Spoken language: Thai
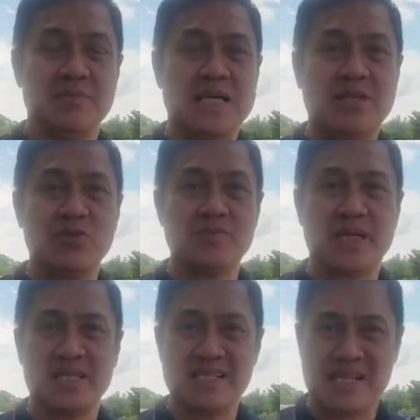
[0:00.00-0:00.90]
ทีมชาติ
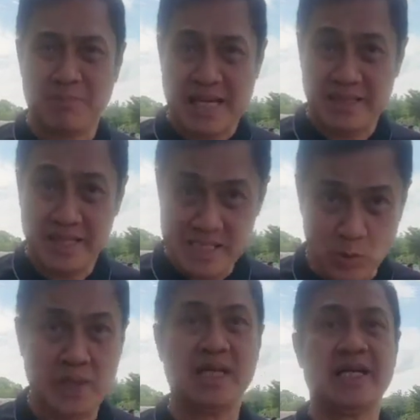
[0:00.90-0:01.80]
U17 นั้นสำคัญที่
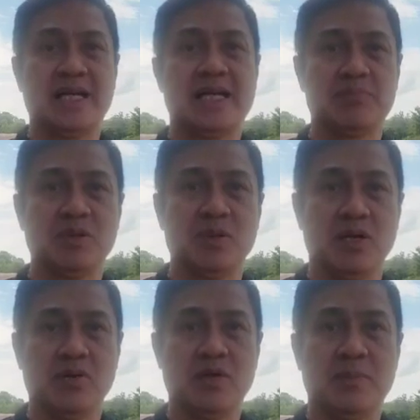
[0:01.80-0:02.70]
สุดเลยนะครับ ต้องบ
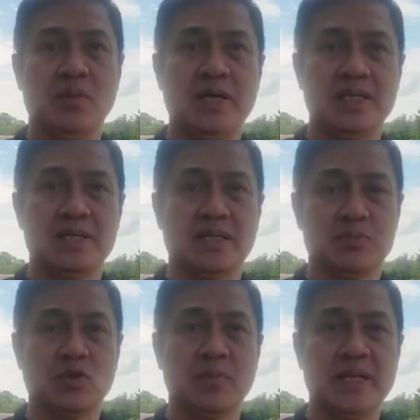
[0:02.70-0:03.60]
อกเลยว่าเพราะว่าจะเติ
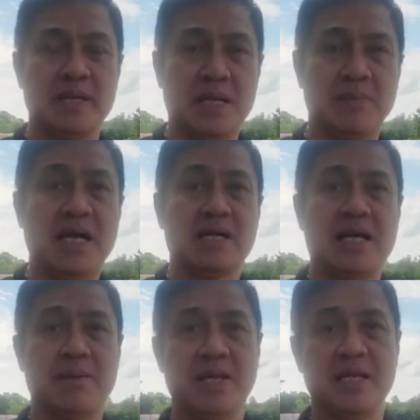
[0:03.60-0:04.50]
บโตไปในภายภาคห
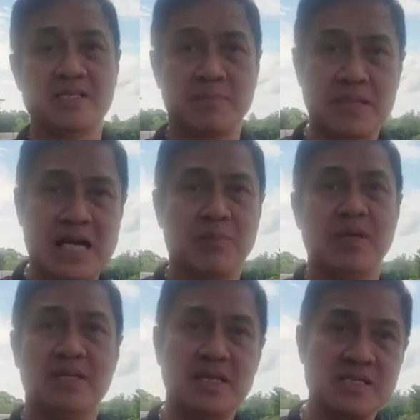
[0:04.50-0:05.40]
น้าไปเล่น
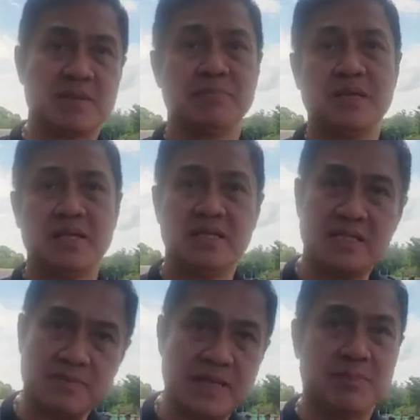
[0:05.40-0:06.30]
19 ปี 20 ปี
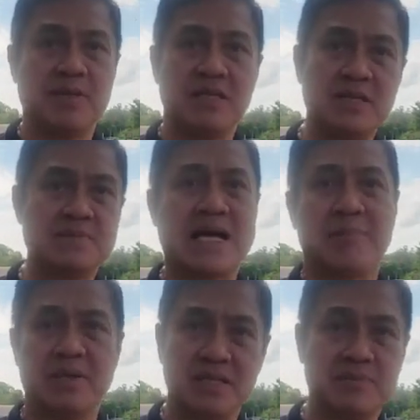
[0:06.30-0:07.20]
21 ปี
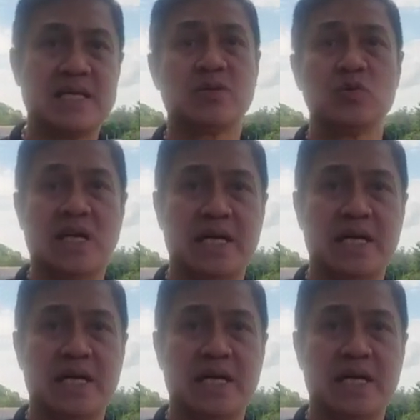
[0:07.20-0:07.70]
23 ปี ทีมชาติชุด